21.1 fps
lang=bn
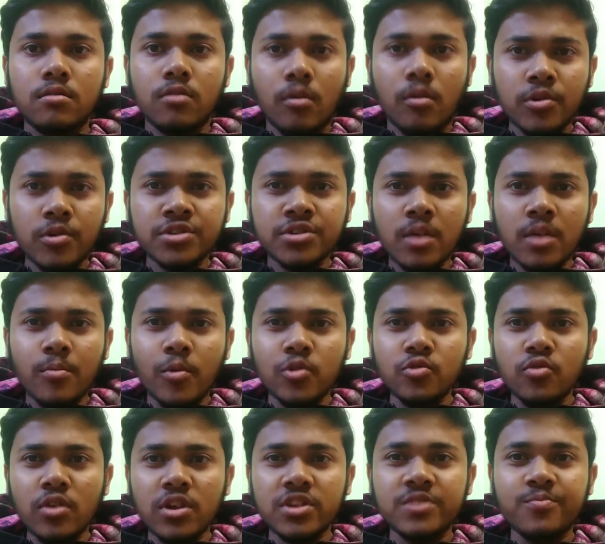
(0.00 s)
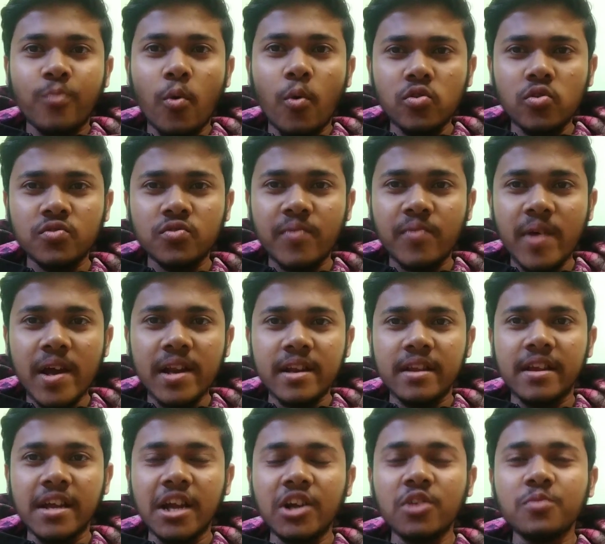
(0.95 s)
নমস্কার বন্ধুরা স্পোর্টস ফ্যান
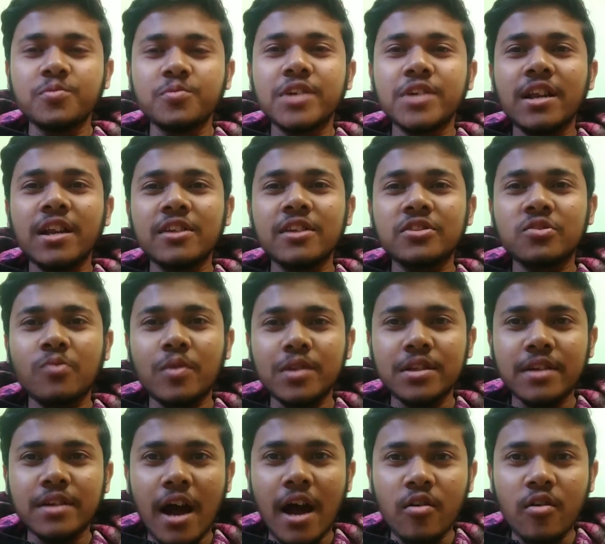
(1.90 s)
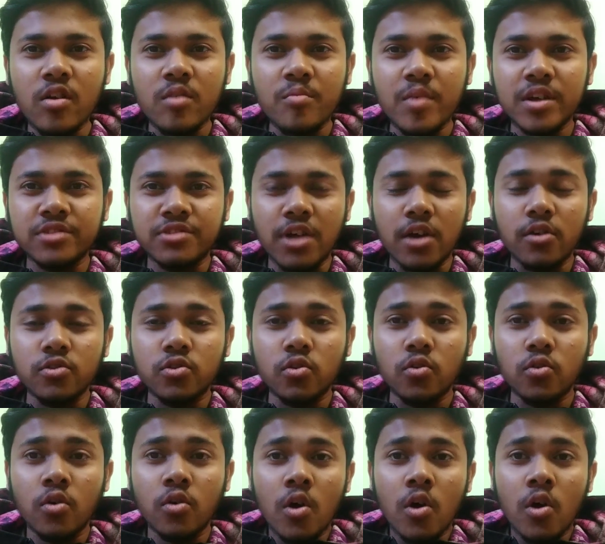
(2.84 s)
ইউটিউব চ্যানেলে তোমাদের আরো একবার স্বাগত